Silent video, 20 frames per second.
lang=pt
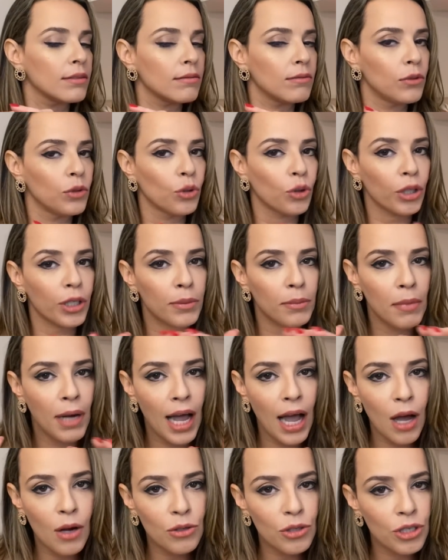
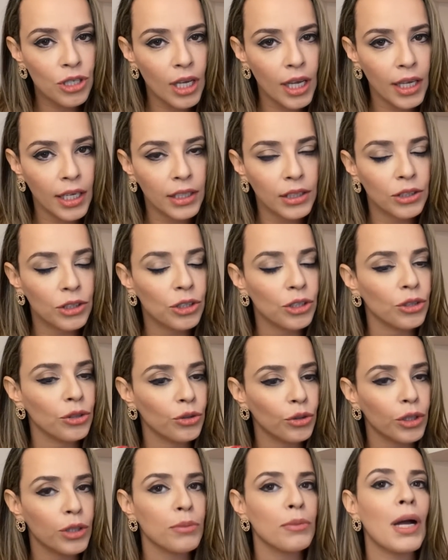Normal, gente,
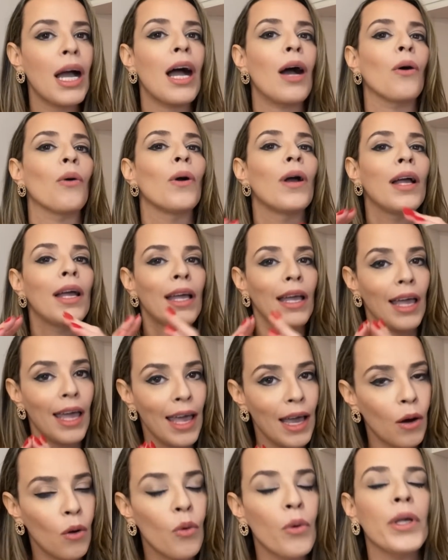normal.
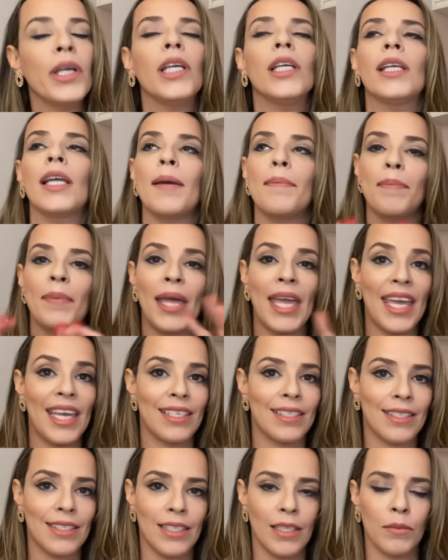É ruim, é
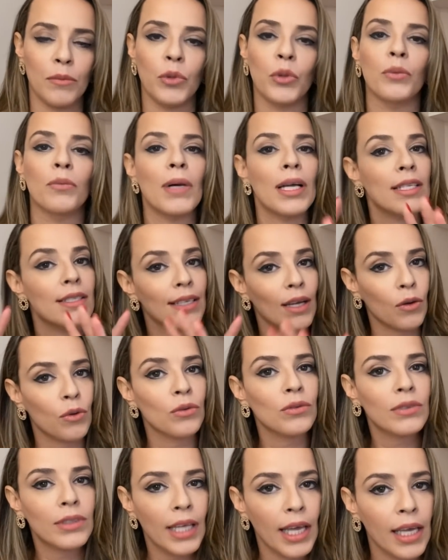péssimo, mas
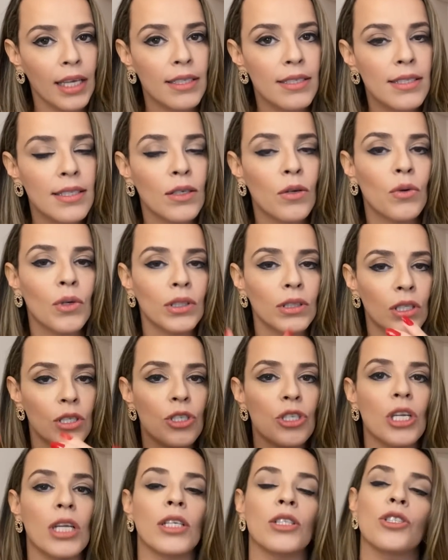acontece. Quando a
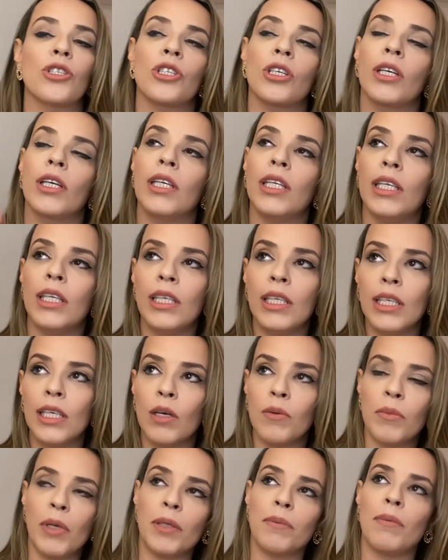gente cria
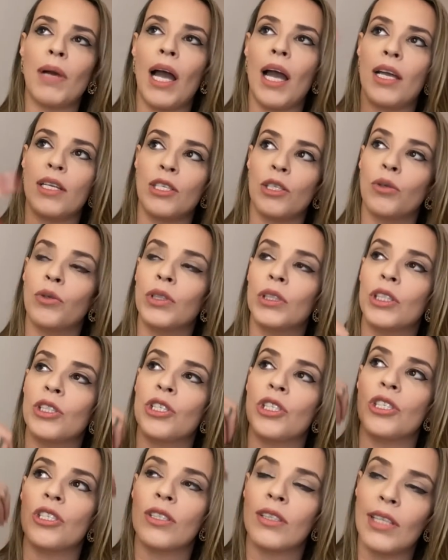uma imagem, quando a
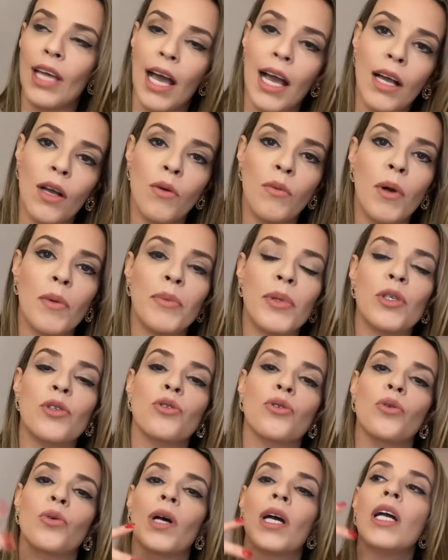gente está com uma
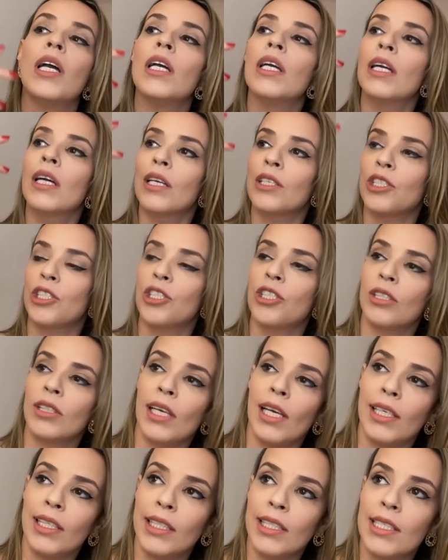pessoa, a gente
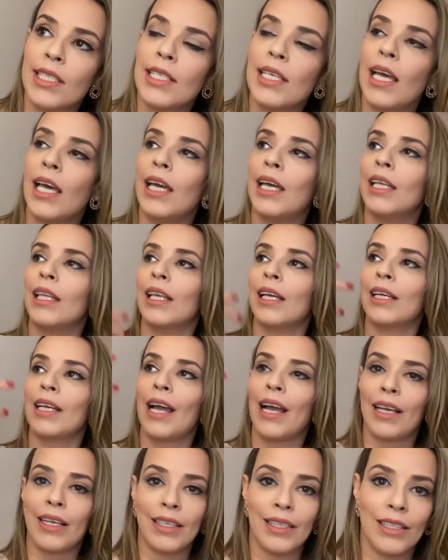idealiza ela,
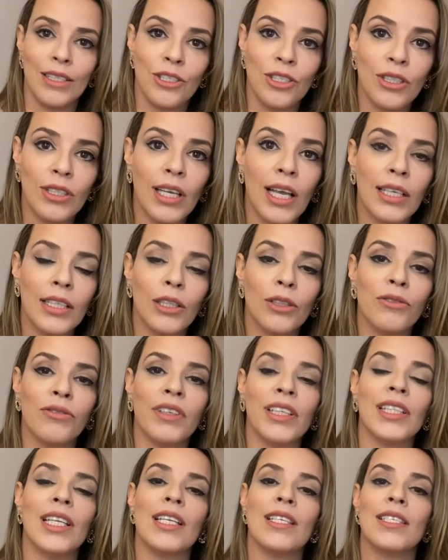acredita que aquilo
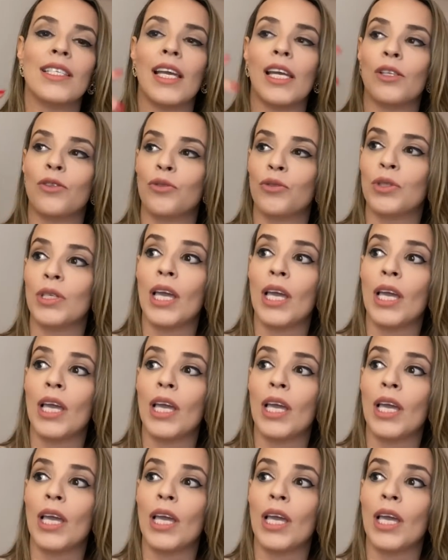vai dar certo e